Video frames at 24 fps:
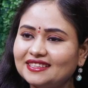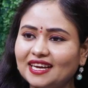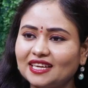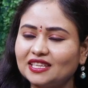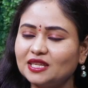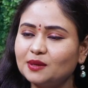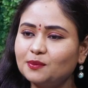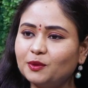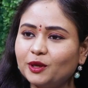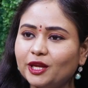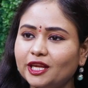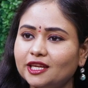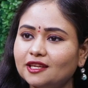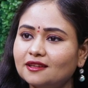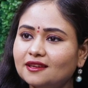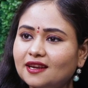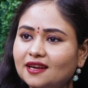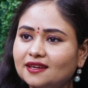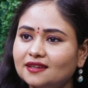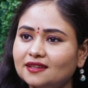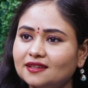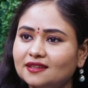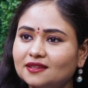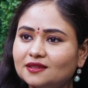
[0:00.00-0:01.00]
దాదాపు ఎన్ని
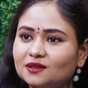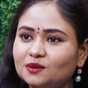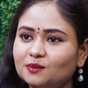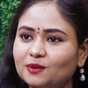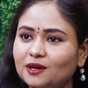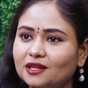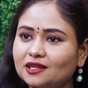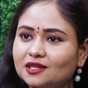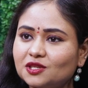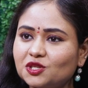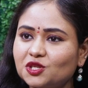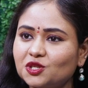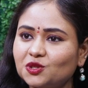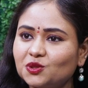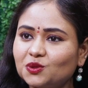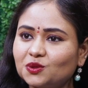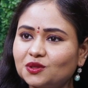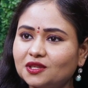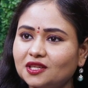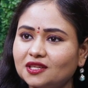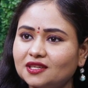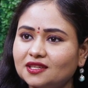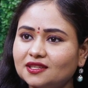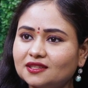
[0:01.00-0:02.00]
నాటికలు
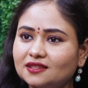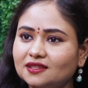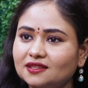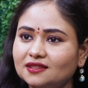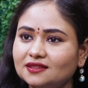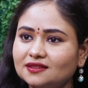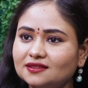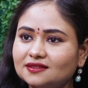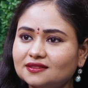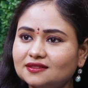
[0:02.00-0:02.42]
ప్రదర్శించుంటారండి